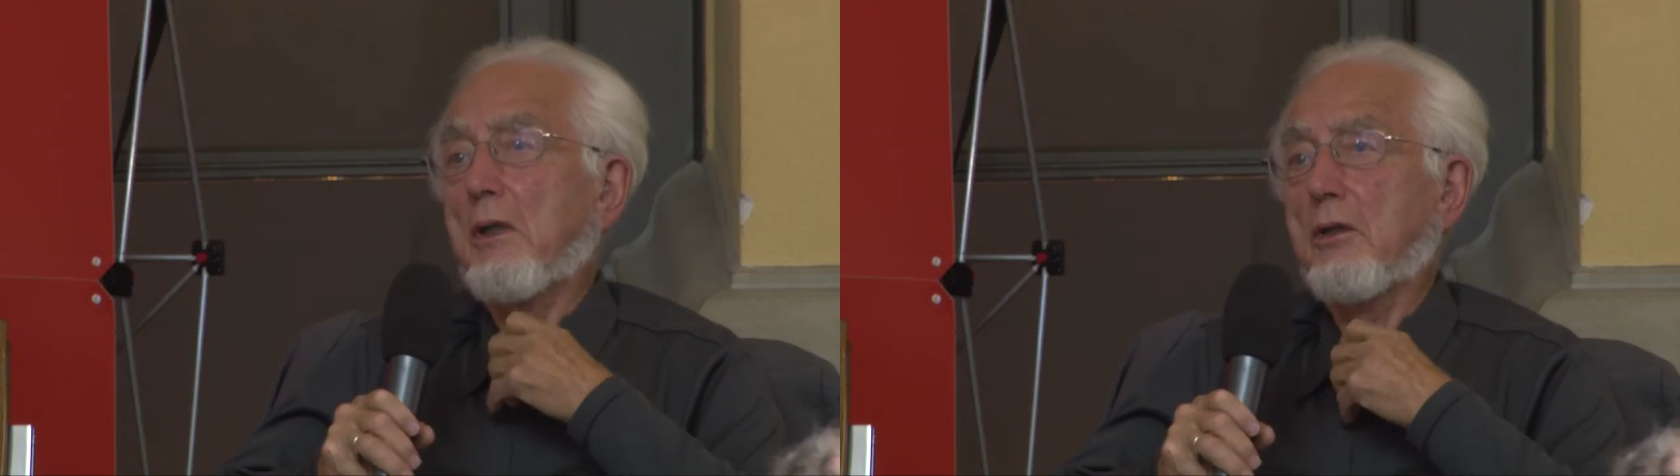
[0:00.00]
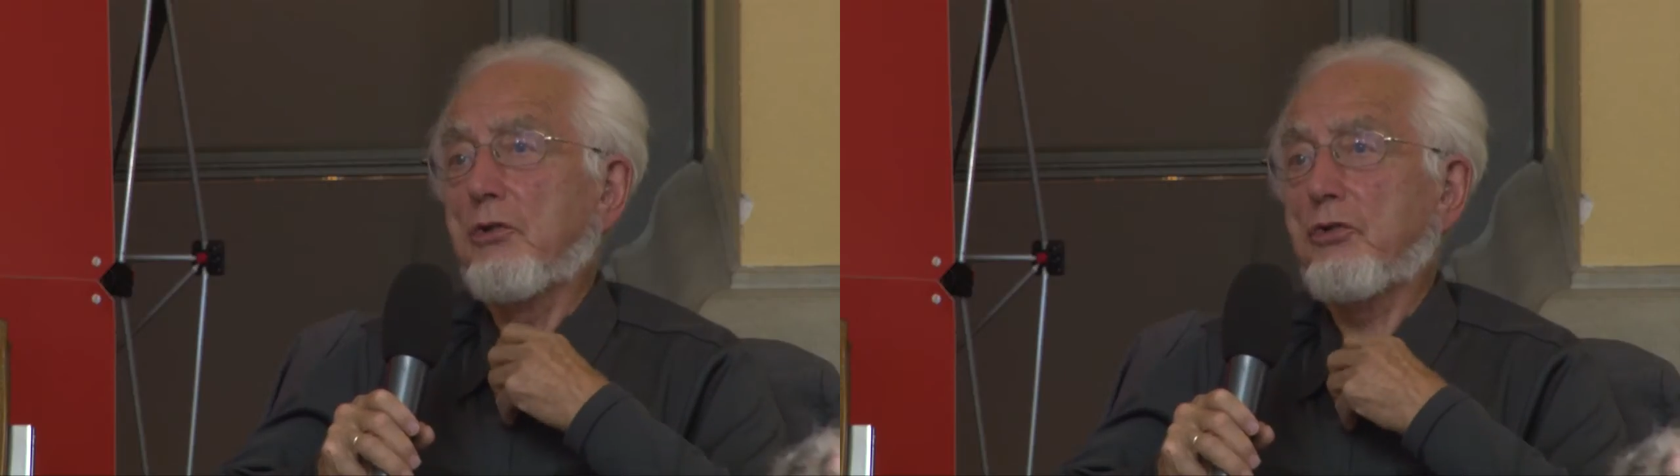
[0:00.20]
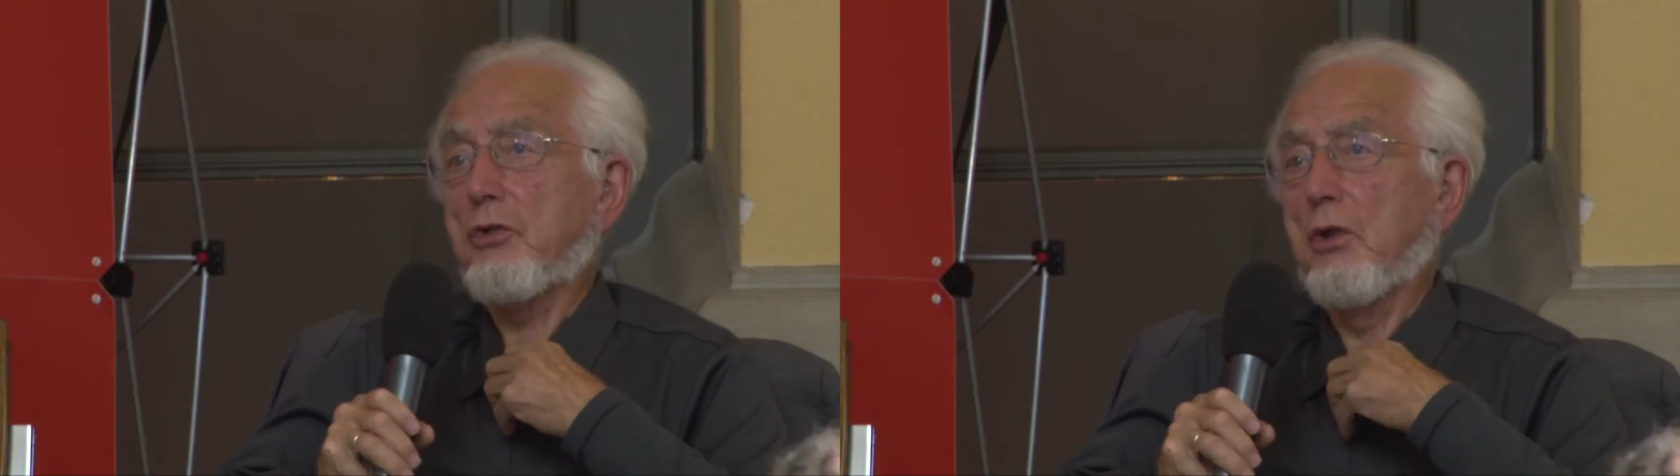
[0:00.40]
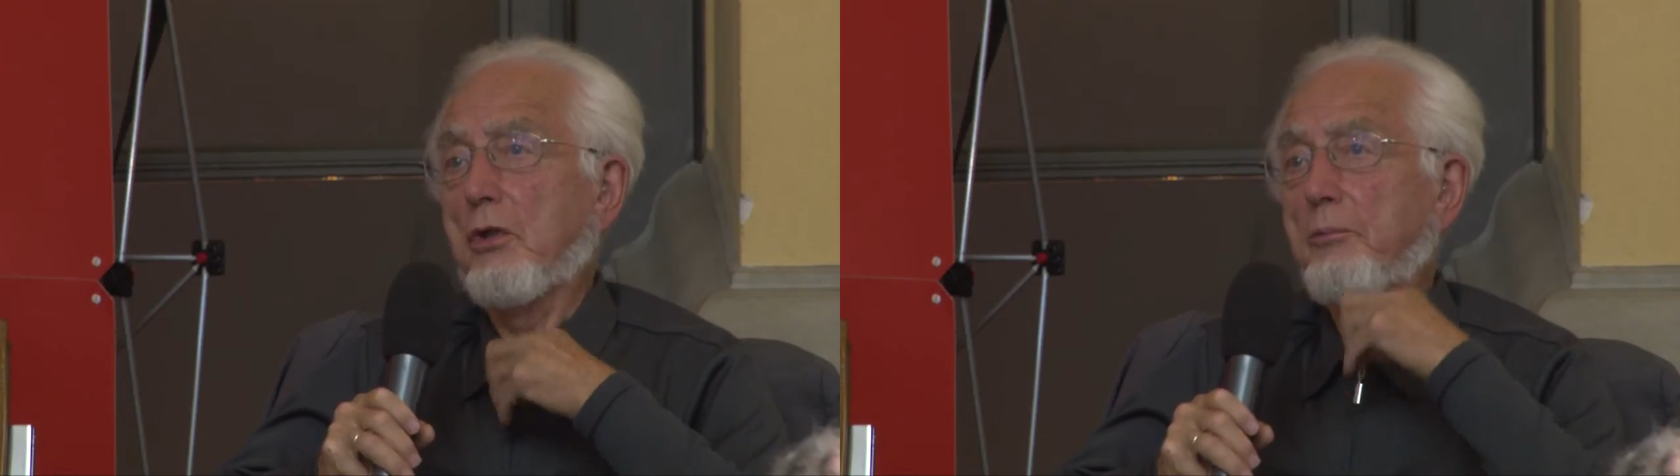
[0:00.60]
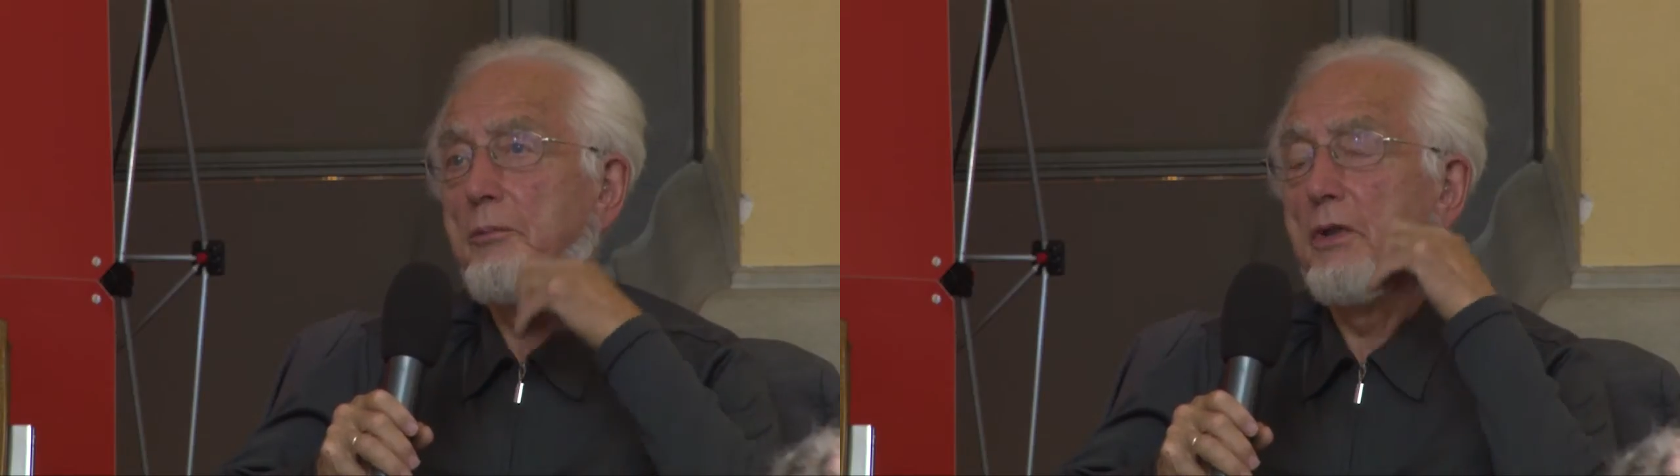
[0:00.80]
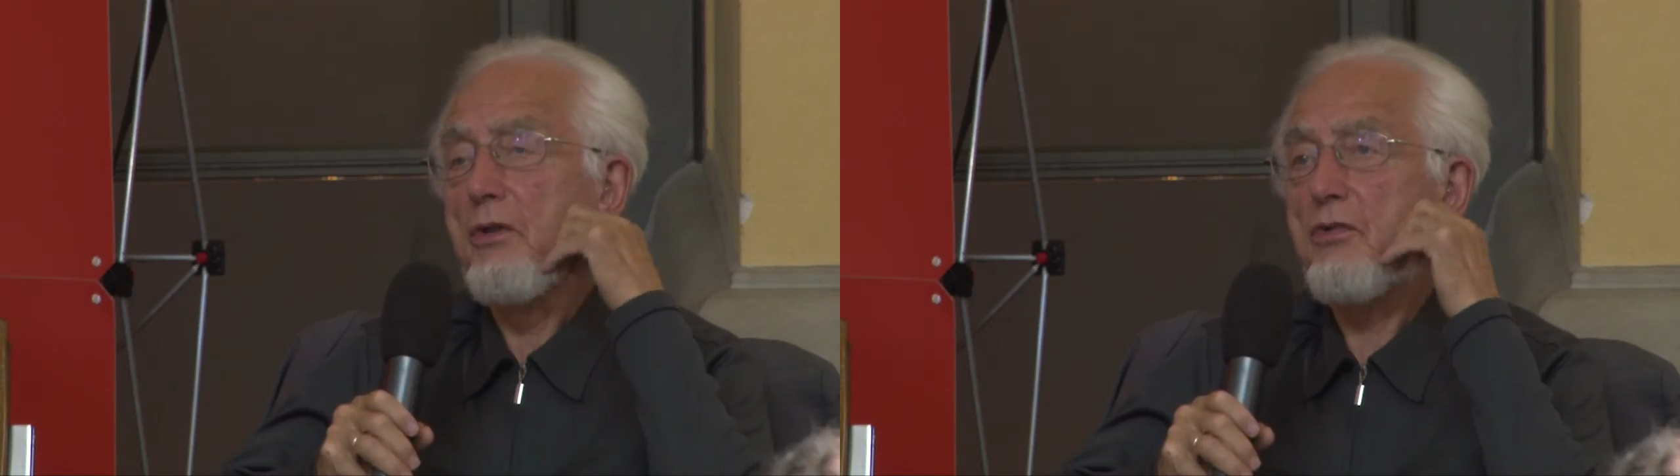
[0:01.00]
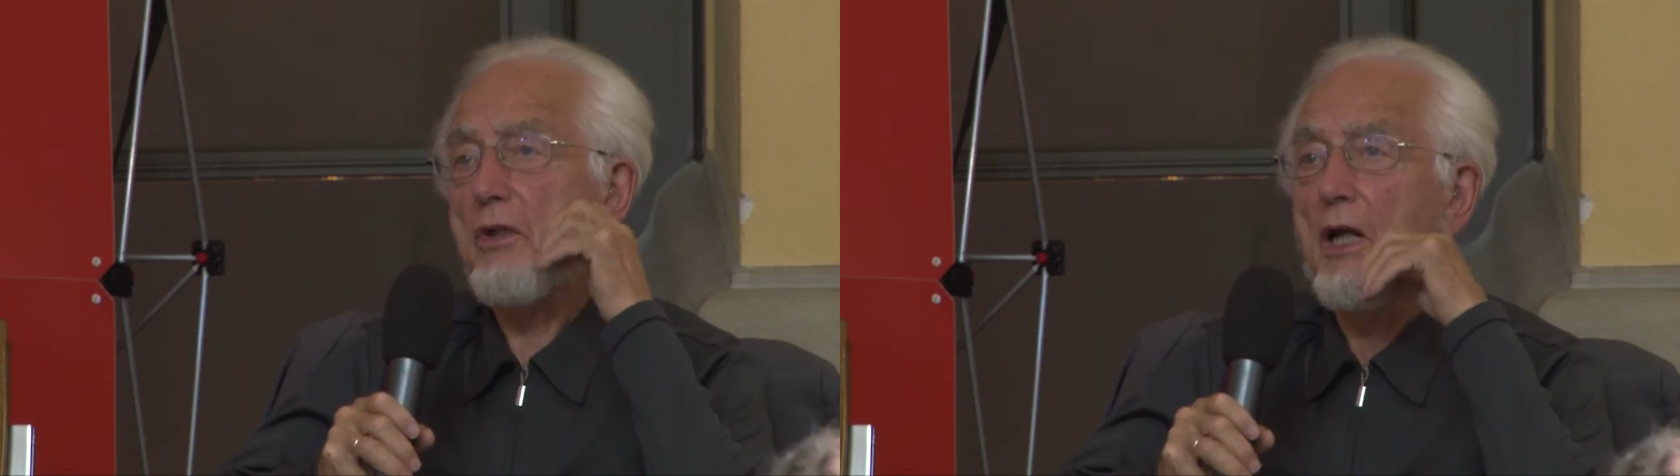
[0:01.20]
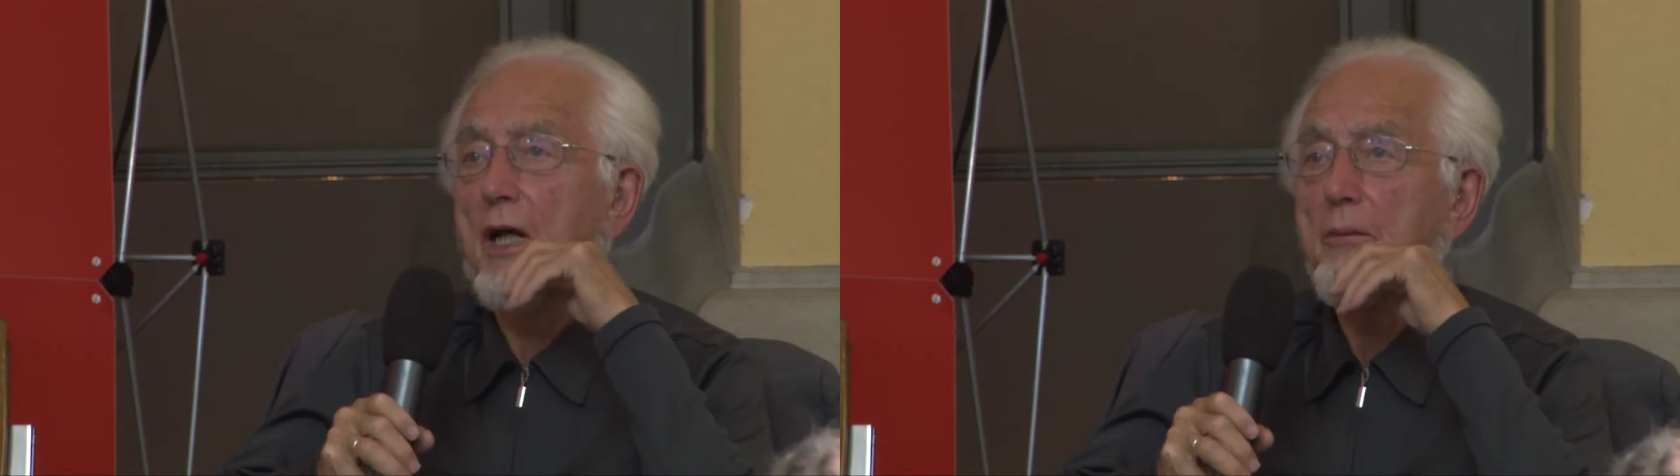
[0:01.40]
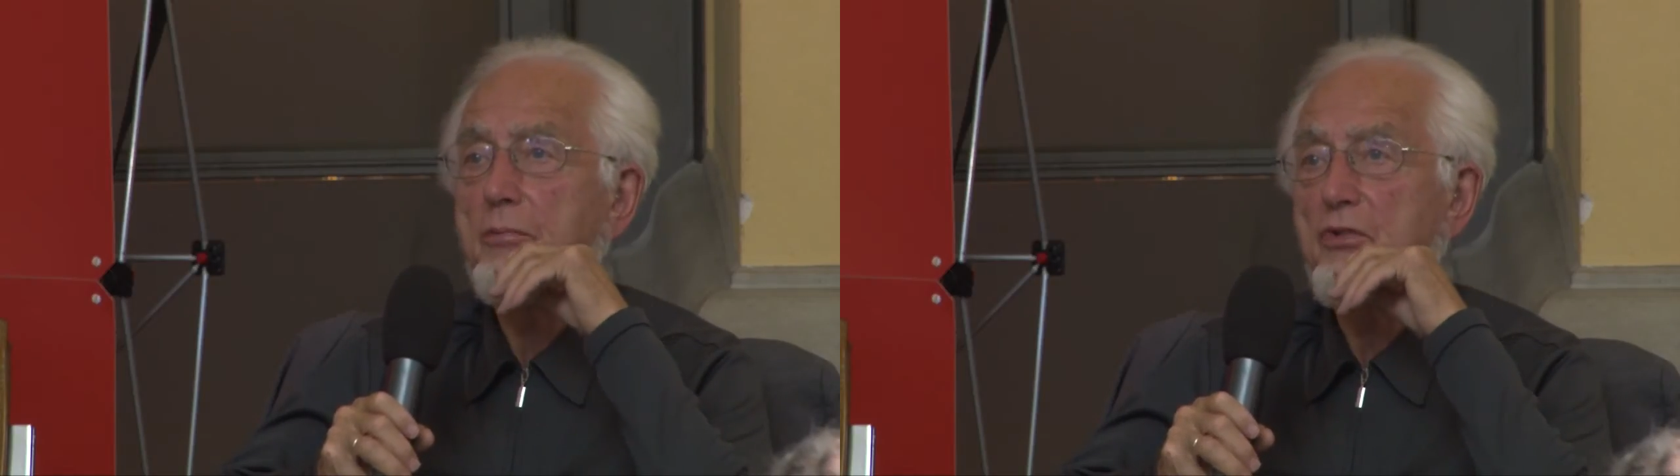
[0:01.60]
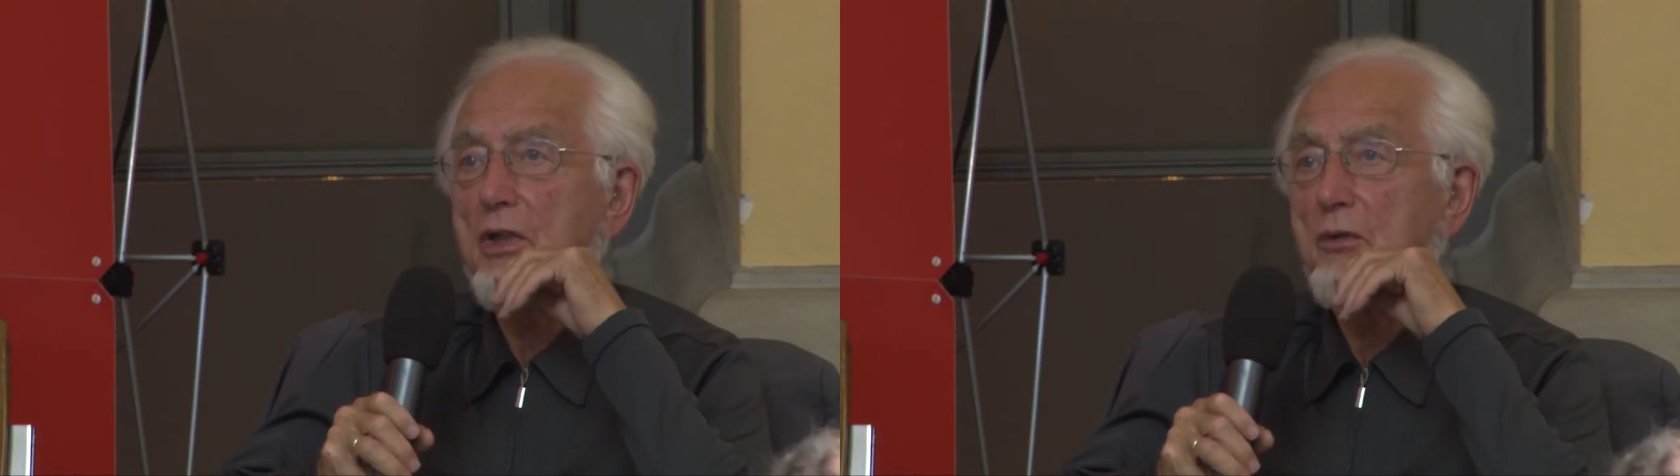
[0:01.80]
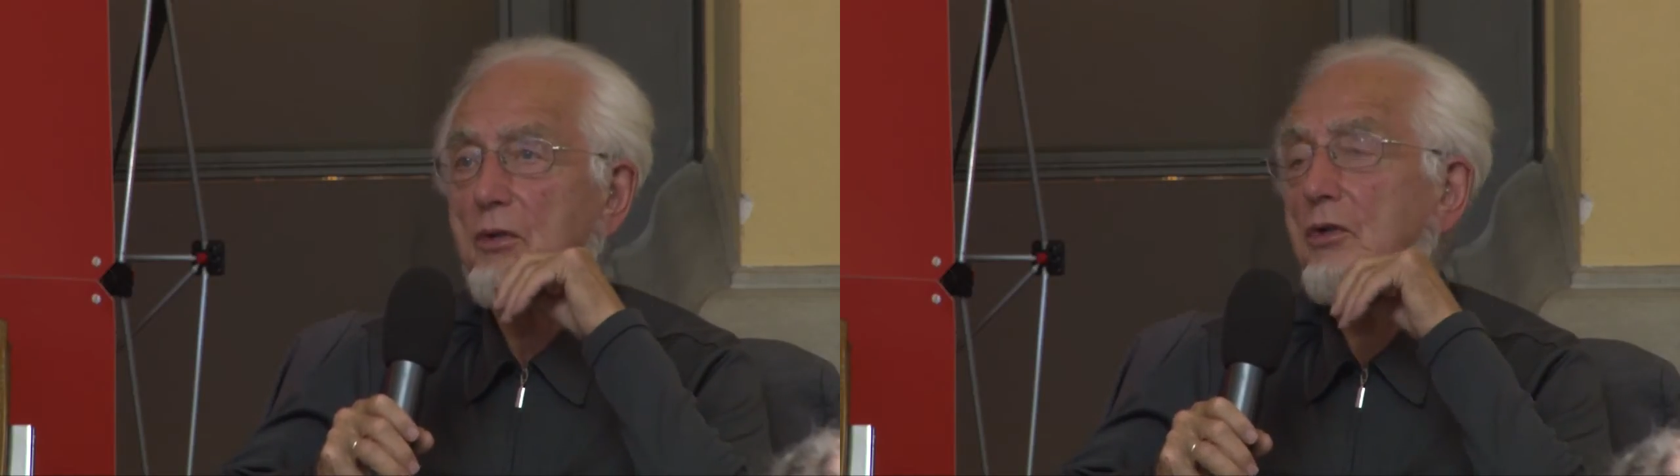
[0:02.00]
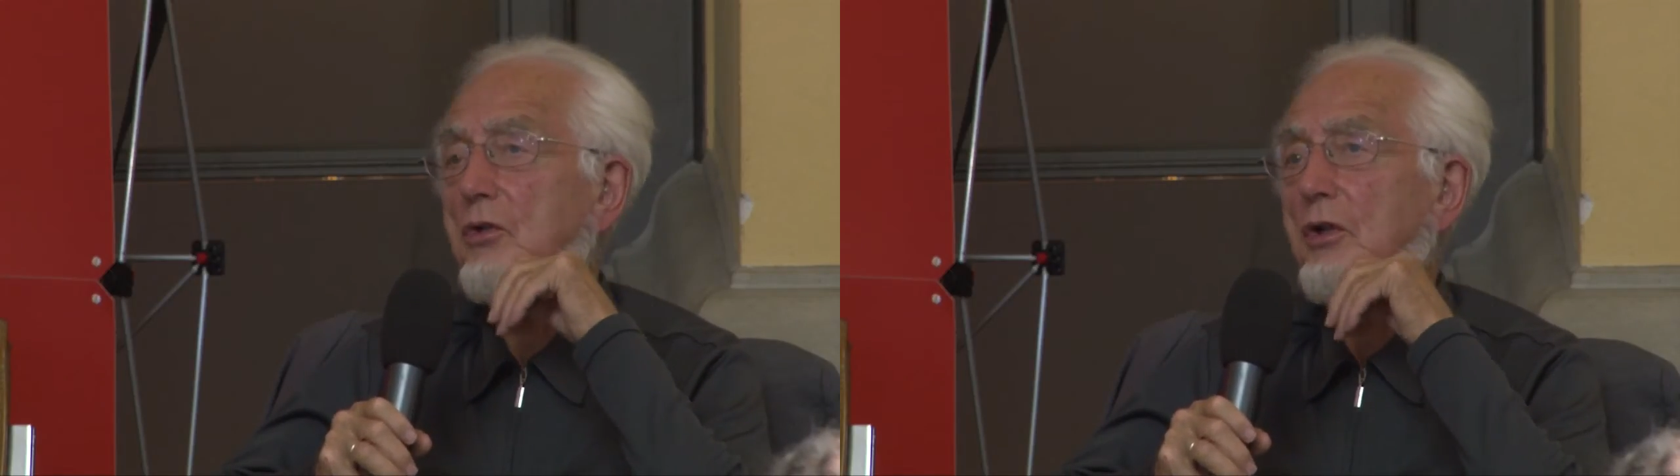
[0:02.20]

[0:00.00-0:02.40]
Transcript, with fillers: gestorben ist in Leipzig und